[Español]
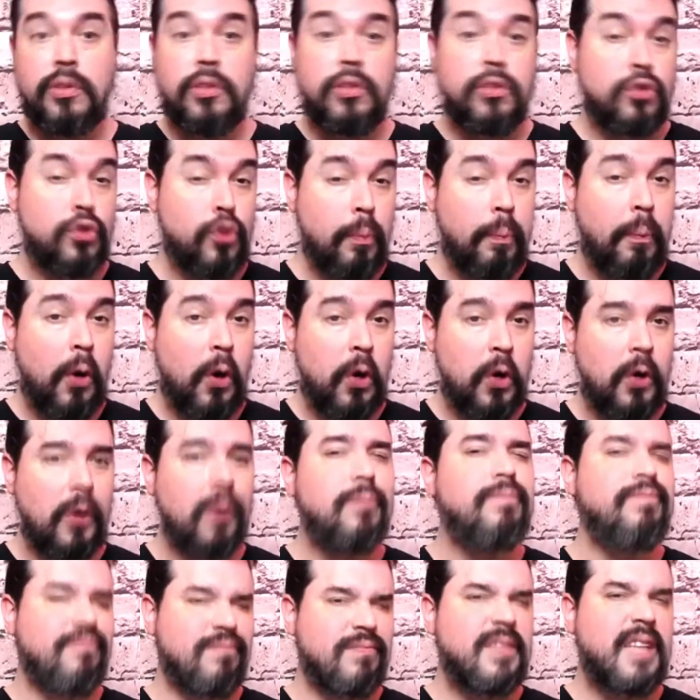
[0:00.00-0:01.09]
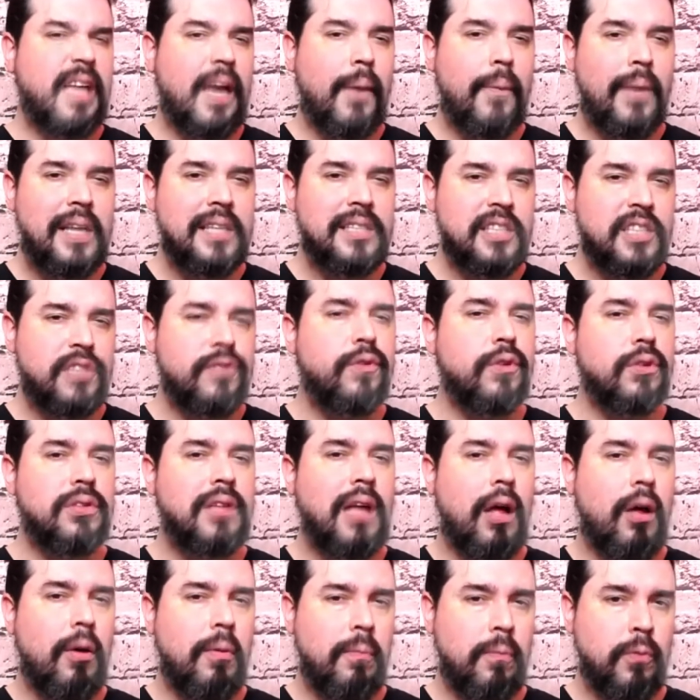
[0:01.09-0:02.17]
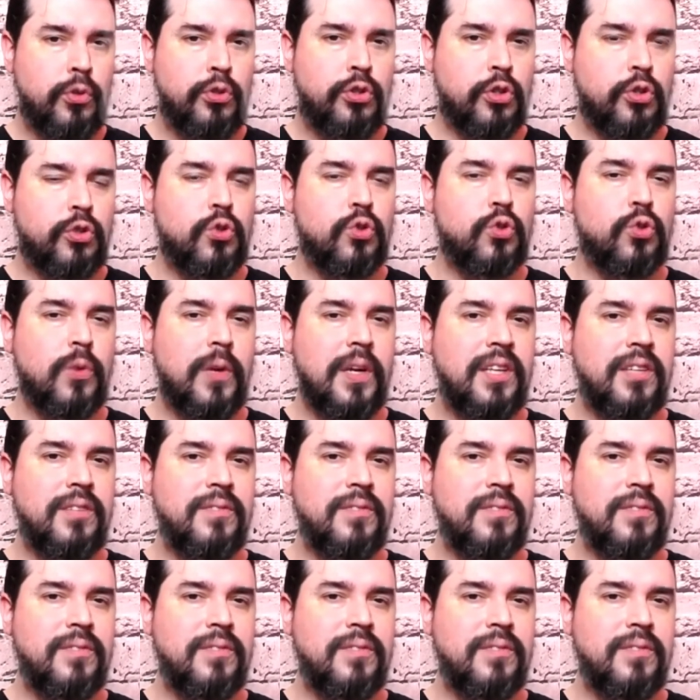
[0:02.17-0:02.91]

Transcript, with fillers: supongo que habrás disfrutado mucho tu sueño.